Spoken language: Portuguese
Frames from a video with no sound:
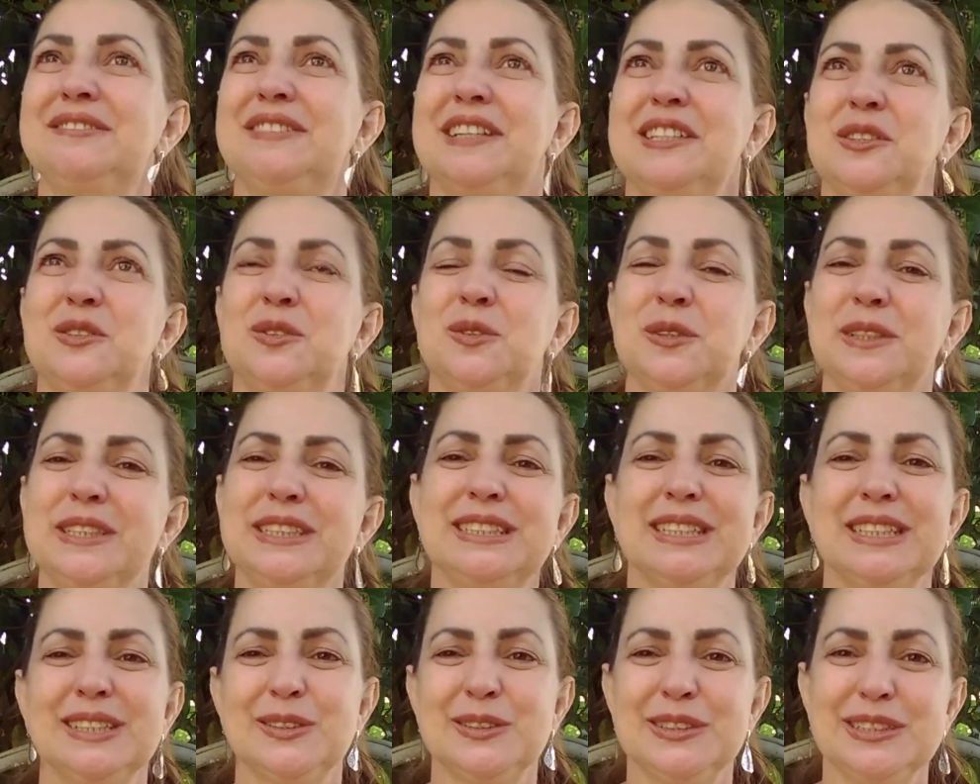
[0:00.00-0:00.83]
faz
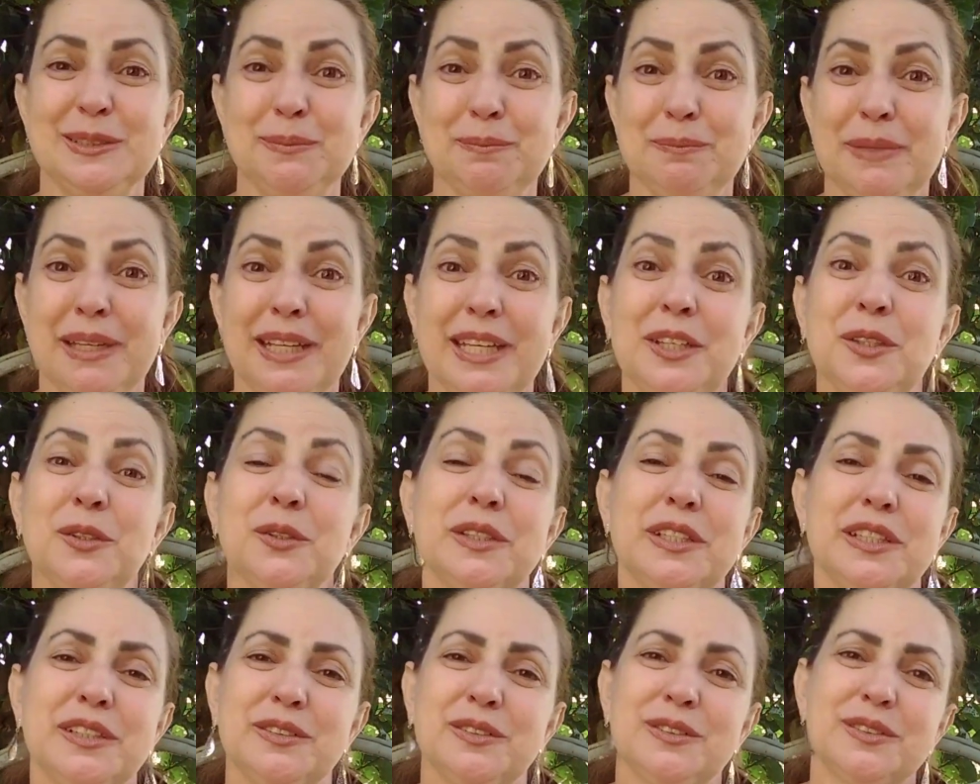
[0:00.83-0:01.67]
dois anos e
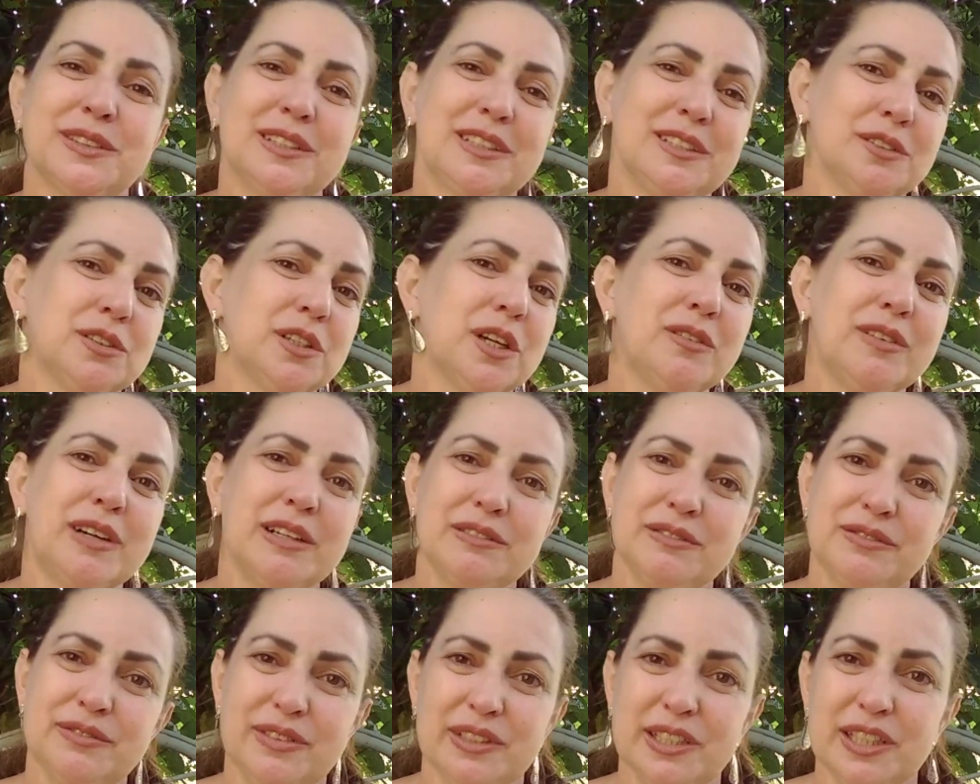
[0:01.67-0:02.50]
meio que eu, que eu não
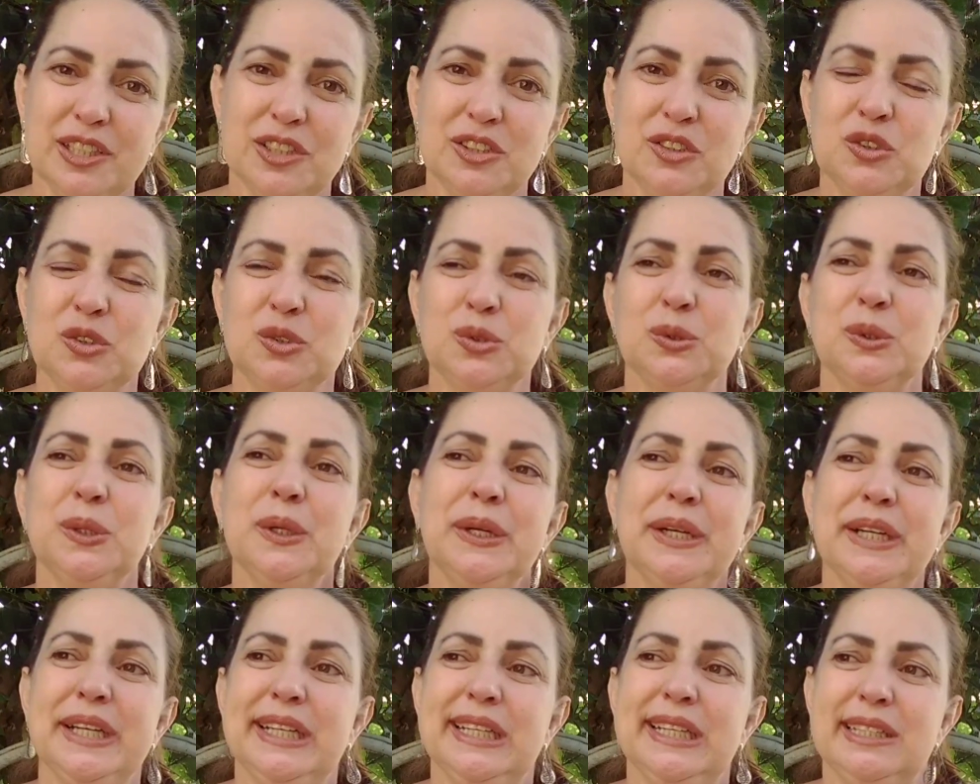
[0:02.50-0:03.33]
a vejo
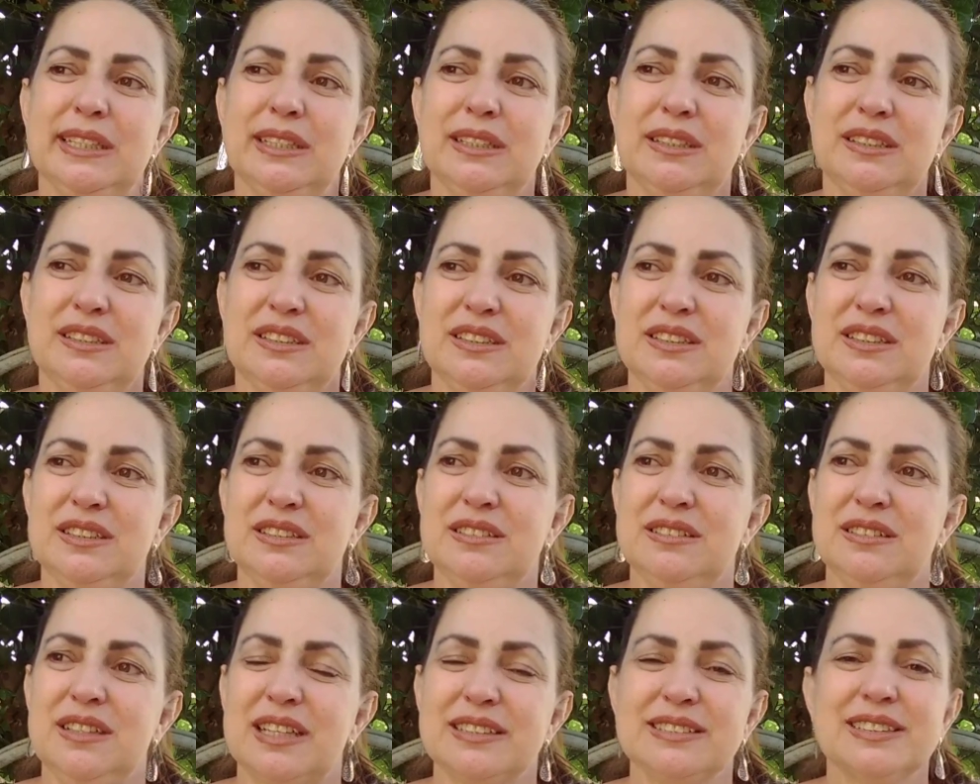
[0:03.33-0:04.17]

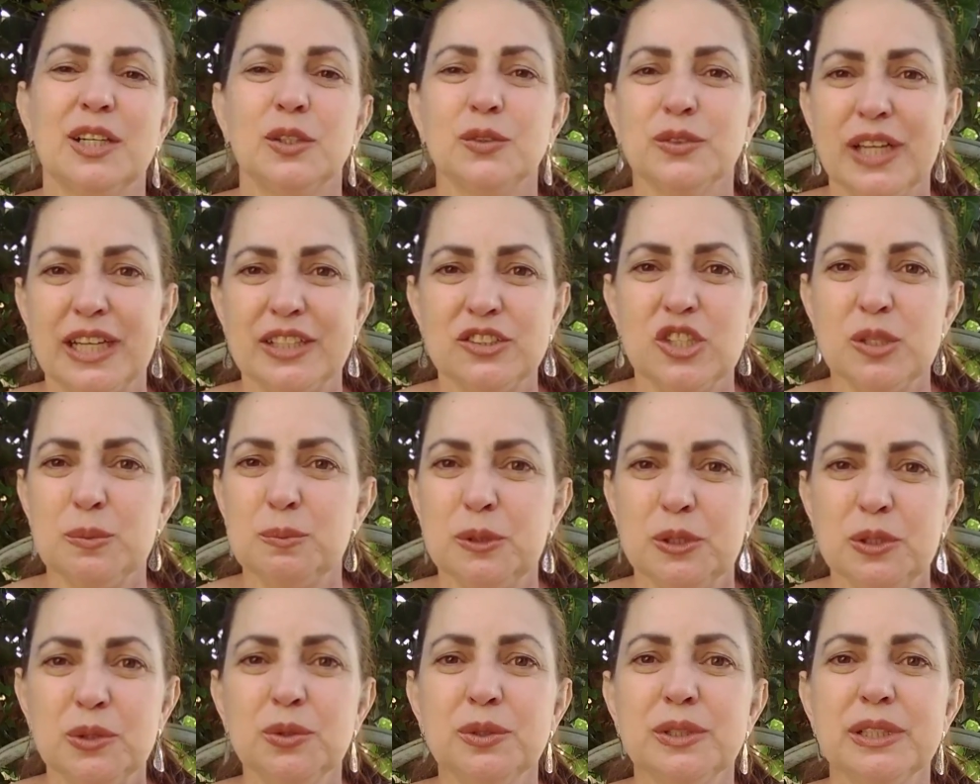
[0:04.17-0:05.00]
e a saudade é
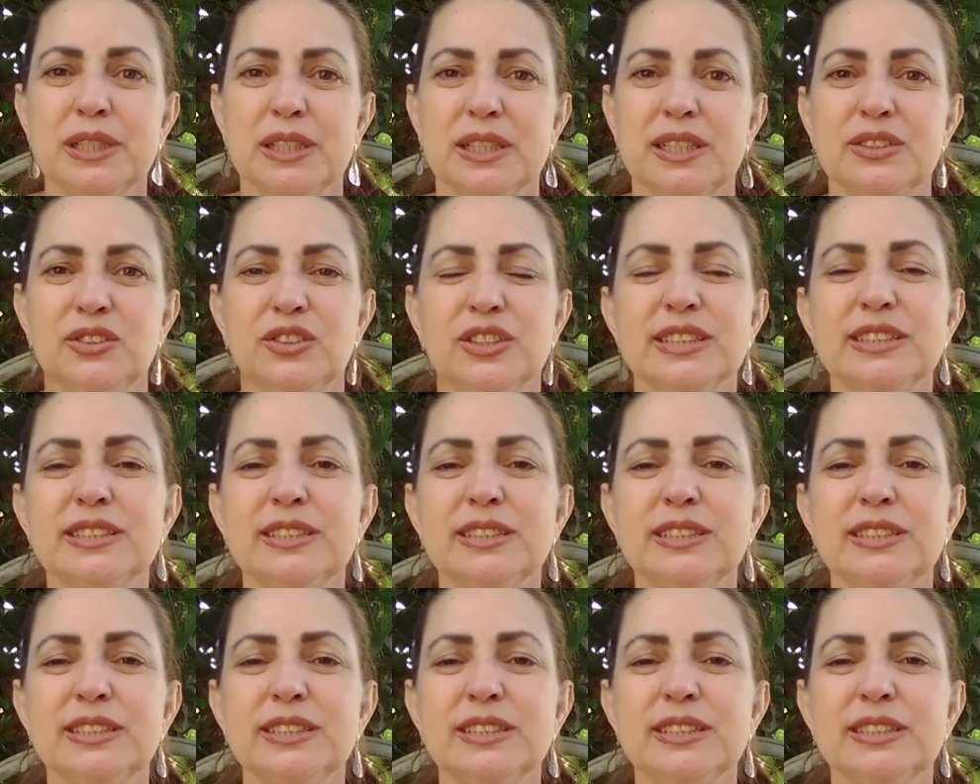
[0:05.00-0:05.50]
muito grande.